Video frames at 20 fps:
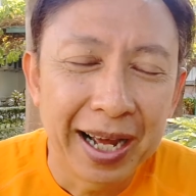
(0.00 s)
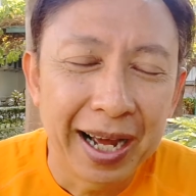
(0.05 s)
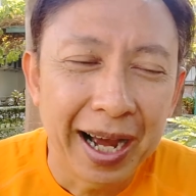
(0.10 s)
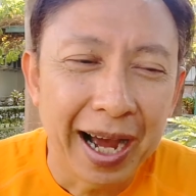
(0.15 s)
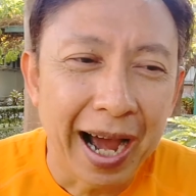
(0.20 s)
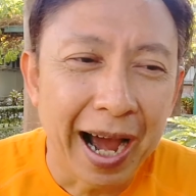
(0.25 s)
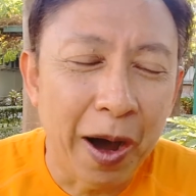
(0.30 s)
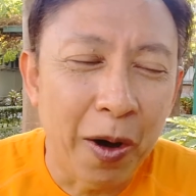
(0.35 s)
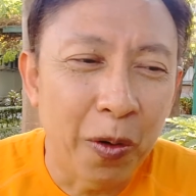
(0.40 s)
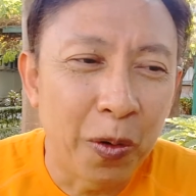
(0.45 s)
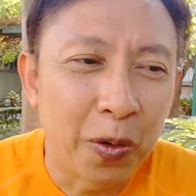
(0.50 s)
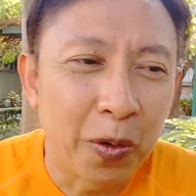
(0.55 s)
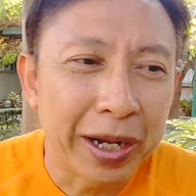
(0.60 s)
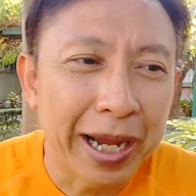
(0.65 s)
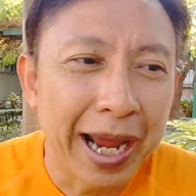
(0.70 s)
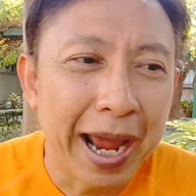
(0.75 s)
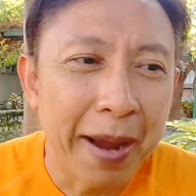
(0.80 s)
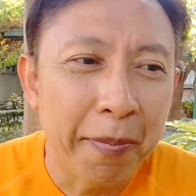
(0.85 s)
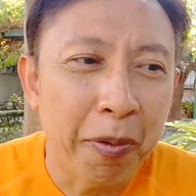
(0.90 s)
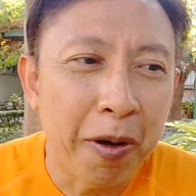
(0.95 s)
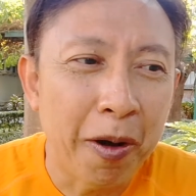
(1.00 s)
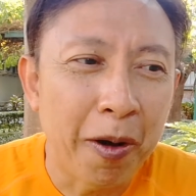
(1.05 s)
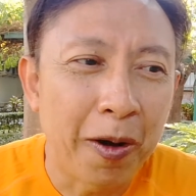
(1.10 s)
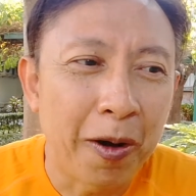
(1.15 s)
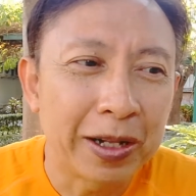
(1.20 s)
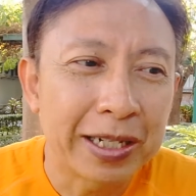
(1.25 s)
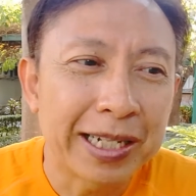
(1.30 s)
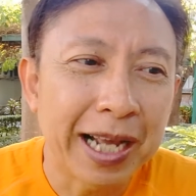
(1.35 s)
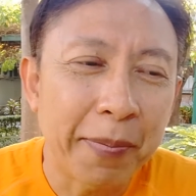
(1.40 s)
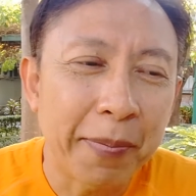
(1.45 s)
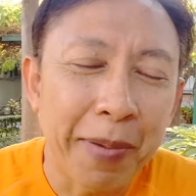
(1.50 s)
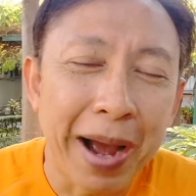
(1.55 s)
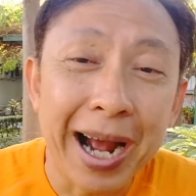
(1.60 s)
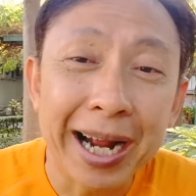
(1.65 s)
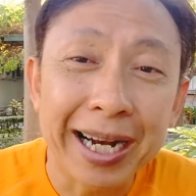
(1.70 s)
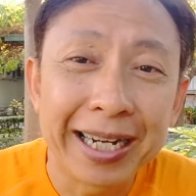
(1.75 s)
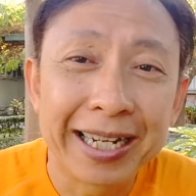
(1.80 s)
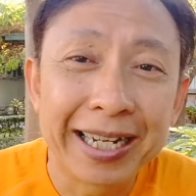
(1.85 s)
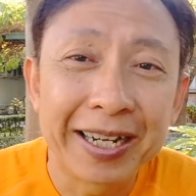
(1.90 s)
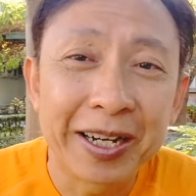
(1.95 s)
เอาแค่พอสักพัก
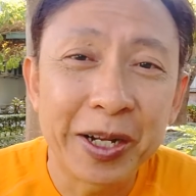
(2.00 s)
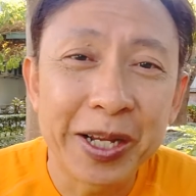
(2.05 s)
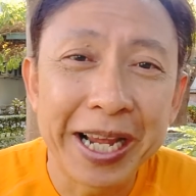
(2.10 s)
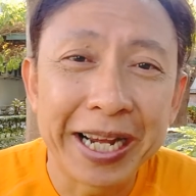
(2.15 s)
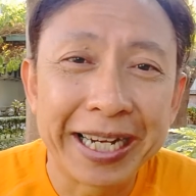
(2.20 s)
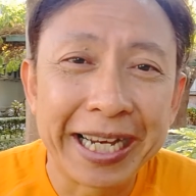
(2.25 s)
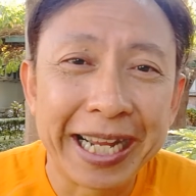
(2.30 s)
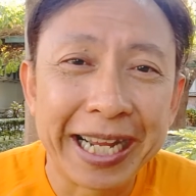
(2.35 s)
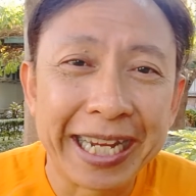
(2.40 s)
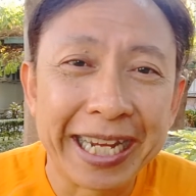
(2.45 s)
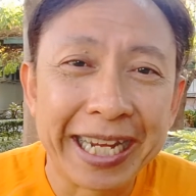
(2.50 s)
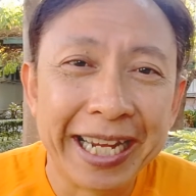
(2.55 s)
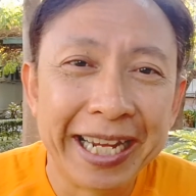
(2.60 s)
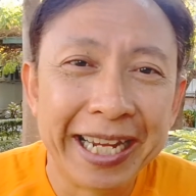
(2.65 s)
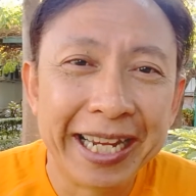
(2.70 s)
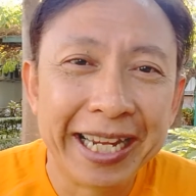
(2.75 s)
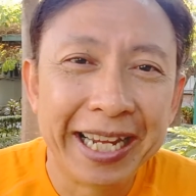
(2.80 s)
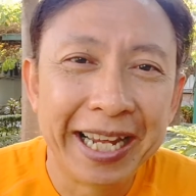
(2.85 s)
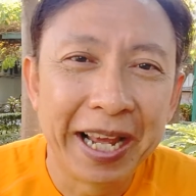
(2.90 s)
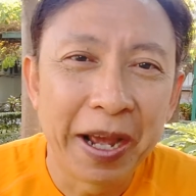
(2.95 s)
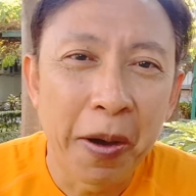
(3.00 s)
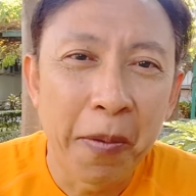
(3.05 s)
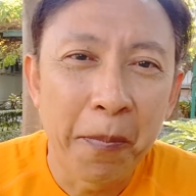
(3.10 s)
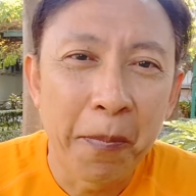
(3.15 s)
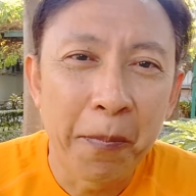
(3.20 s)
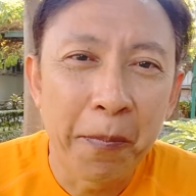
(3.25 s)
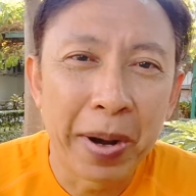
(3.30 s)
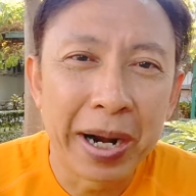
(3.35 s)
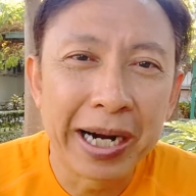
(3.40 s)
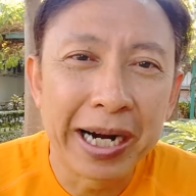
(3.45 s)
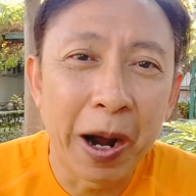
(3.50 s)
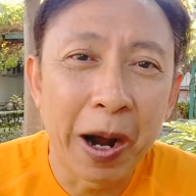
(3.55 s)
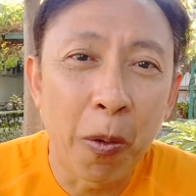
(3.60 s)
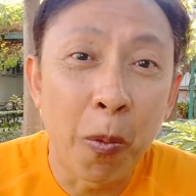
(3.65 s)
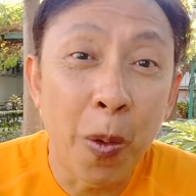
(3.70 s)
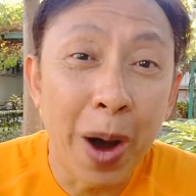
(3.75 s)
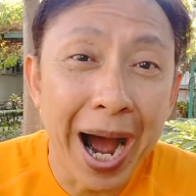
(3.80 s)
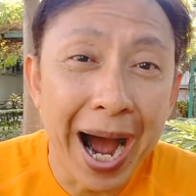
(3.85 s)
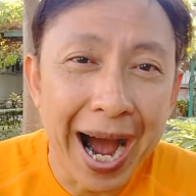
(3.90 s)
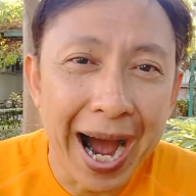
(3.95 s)
หนึ่งก็ยังดี เผื่อว่า